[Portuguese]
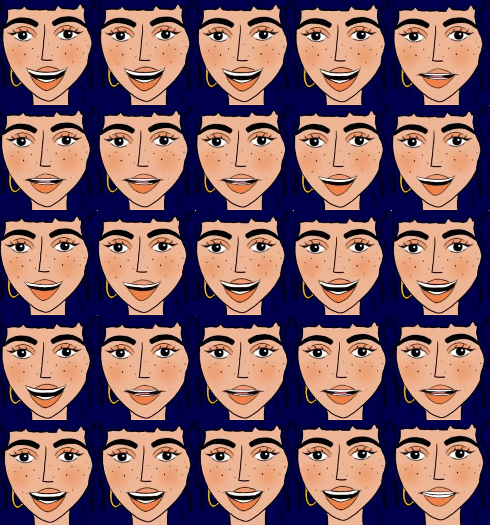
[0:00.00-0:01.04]
Não podemos sair
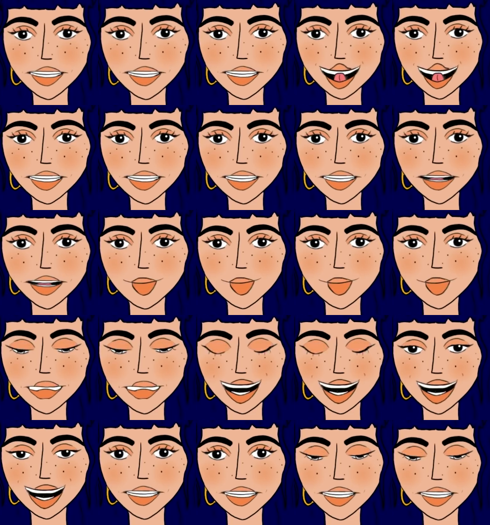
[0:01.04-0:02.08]
de casa e depois
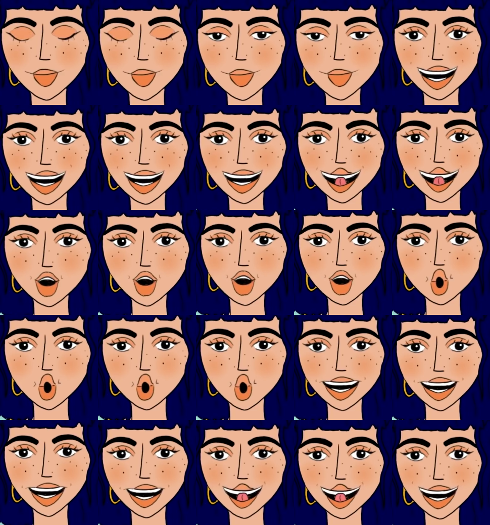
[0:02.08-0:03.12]
os casos estão bons e
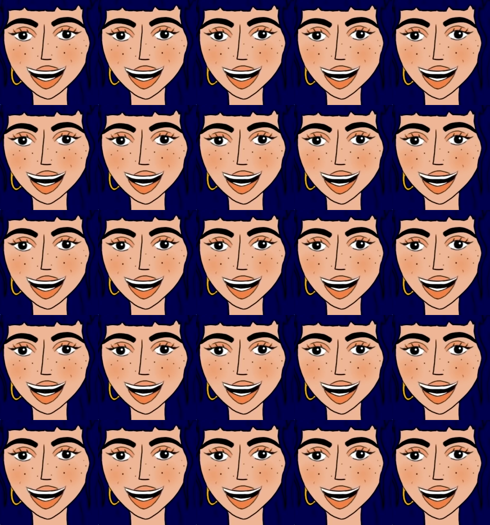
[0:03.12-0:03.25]
depois